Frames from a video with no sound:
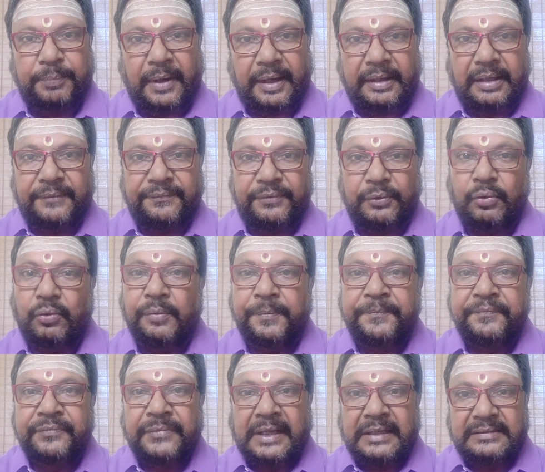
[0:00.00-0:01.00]
பாயிண்ட் ஆஃப் வியூ
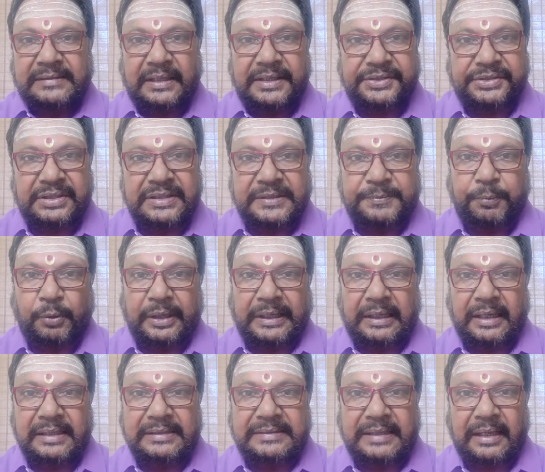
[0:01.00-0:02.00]
சஜஷன்ஸ்
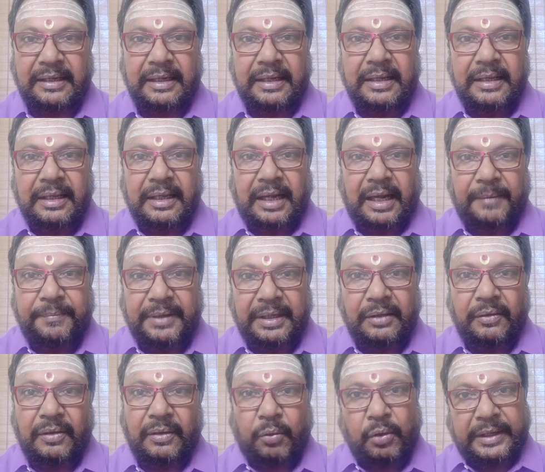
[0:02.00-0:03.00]
போய்க்கலாம் சார்
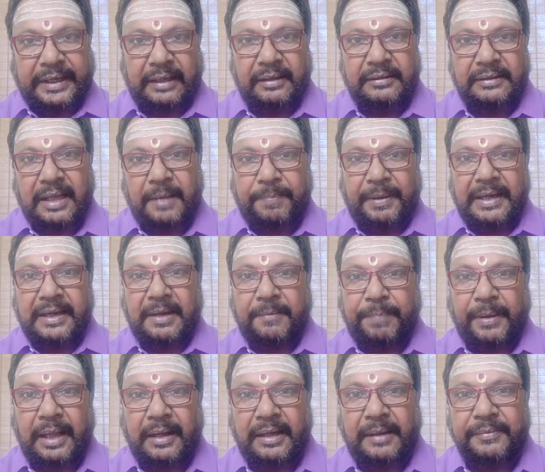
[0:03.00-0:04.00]
அப்படின்னு ஓகே நான்
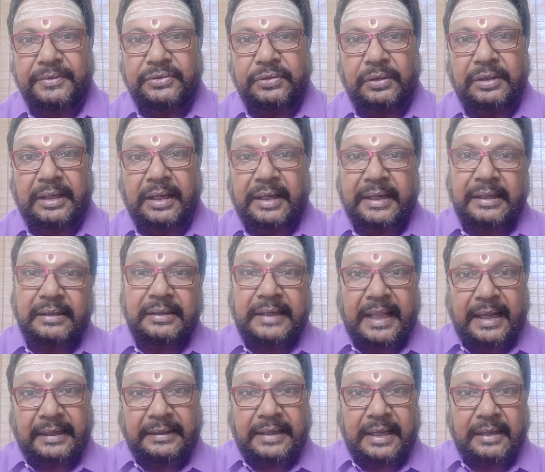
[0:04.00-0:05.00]
பண்றேன் பாரு அப்படின்னு சொல்லிட்டு அங்கே
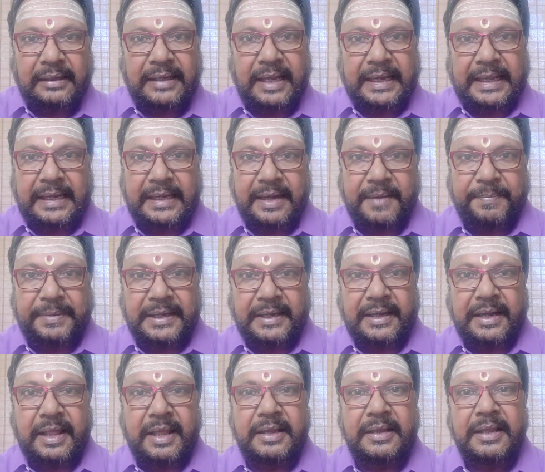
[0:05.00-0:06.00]
டேரக்டா நான் கரெக்டா
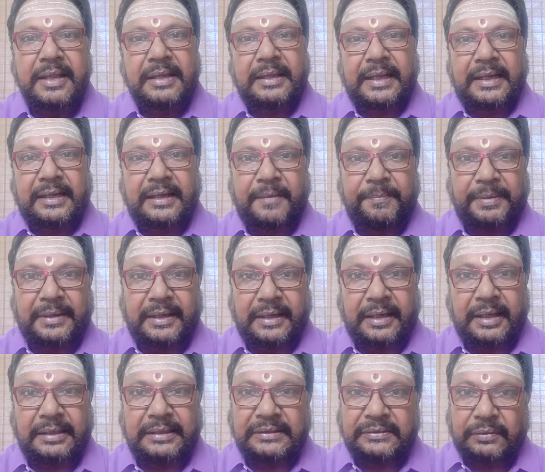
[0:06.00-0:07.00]
பண்றேனா கரெக்டா
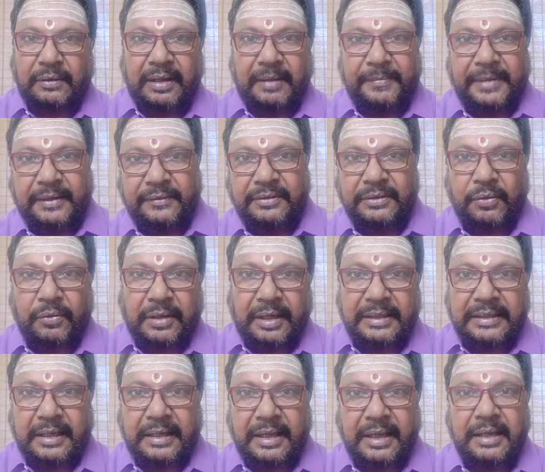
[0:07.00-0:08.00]
பண்றேனா நீ சொன்ன மாதிரி வந்து
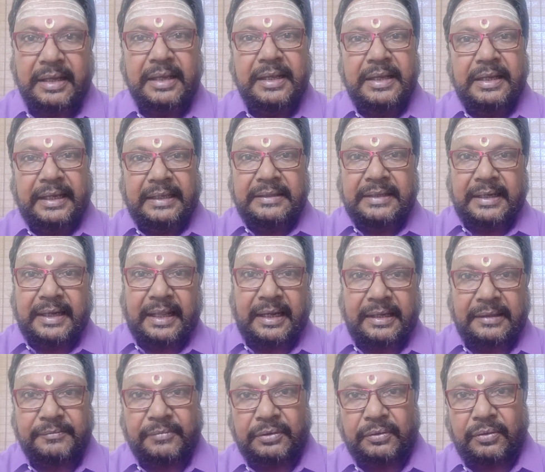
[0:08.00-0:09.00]
உட்காந்தேனா எந்த
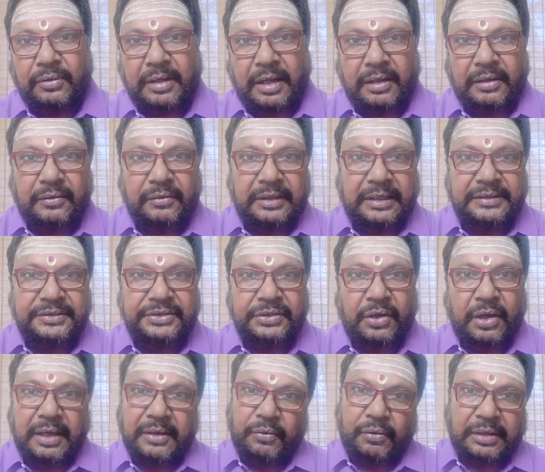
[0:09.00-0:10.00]
டைலாக் போது உட்காரணும்னு
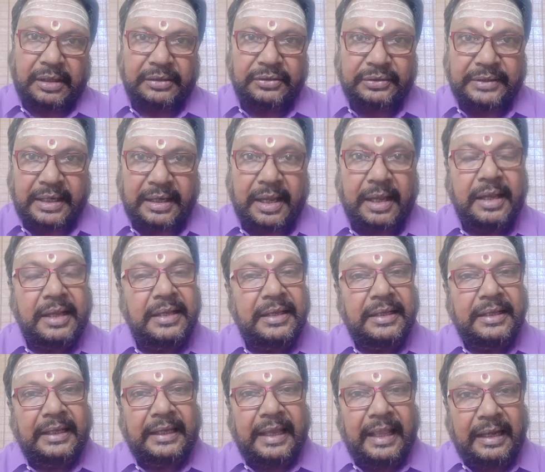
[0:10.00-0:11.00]
நினைச்சோ அங்க உட்காந்துட்டேனா
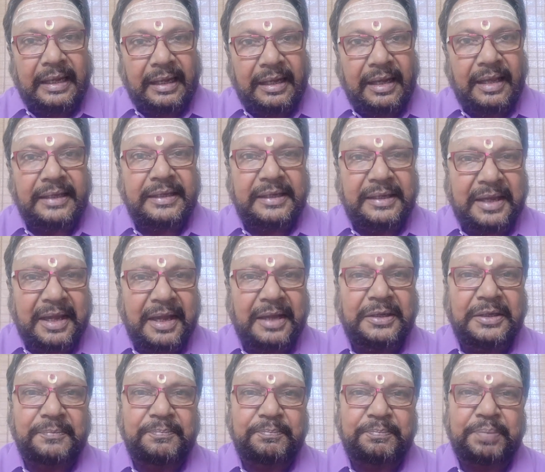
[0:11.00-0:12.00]
எல்லாம்
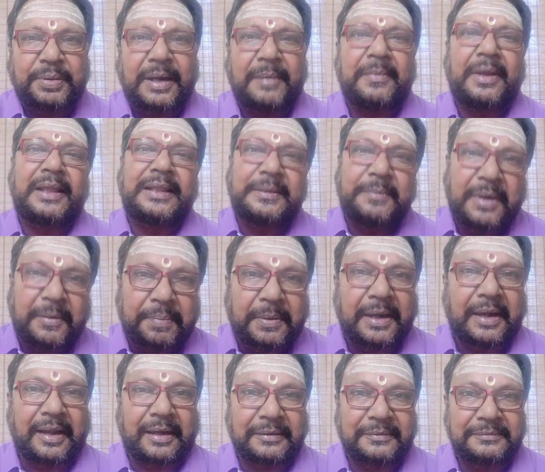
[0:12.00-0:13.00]
கேட்டு பிரமாதமா
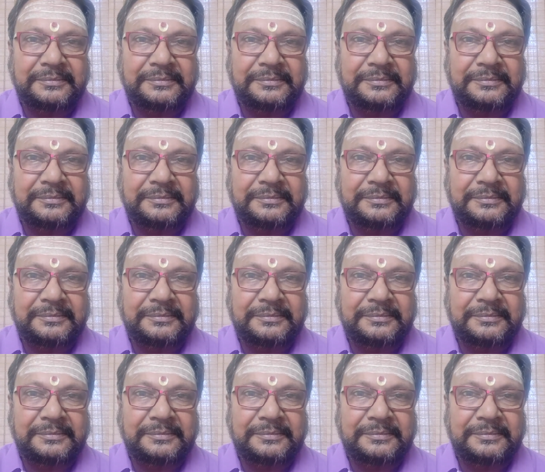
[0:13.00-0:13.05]
பண்ண